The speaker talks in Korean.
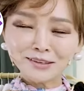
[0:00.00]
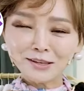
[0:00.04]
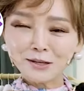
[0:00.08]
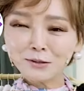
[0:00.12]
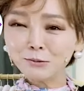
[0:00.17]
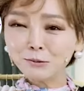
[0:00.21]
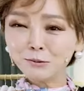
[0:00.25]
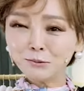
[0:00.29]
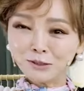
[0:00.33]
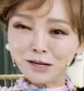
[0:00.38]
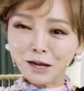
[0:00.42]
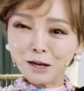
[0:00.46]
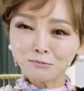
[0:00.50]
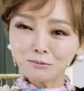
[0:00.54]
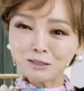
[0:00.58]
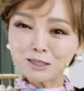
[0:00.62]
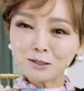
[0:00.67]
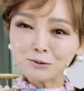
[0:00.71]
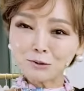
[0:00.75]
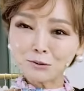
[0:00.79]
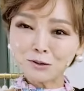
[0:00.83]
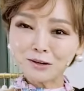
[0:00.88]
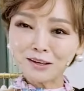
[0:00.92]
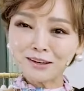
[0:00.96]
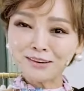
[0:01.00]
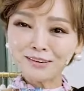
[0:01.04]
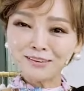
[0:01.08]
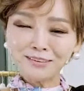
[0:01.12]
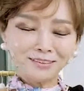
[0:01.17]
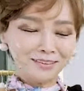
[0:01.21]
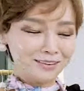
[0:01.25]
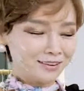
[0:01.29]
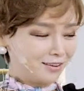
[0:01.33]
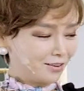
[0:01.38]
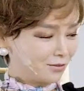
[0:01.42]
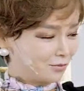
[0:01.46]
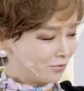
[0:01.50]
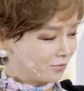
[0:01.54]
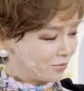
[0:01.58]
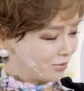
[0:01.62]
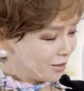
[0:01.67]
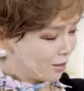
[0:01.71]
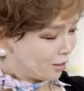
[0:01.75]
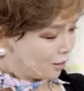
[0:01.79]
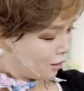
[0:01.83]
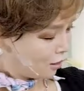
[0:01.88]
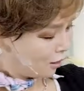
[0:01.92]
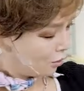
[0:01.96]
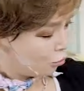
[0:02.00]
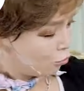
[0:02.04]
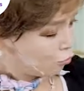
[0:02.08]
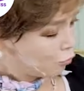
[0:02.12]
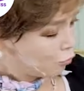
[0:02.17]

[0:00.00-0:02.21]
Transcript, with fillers: 입으면 깜짝 놀라요. 이